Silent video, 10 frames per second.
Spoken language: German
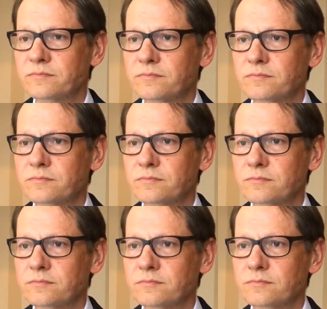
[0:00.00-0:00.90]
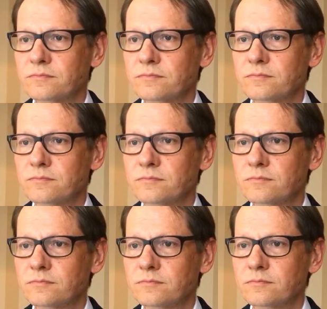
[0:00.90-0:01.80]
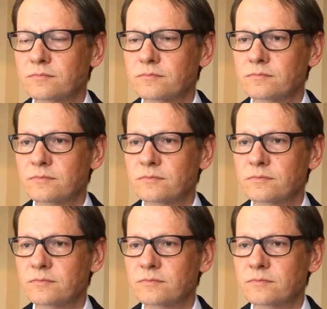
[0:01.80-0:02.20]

würden sagen, ja, da würden Sie zurückhaltend sein?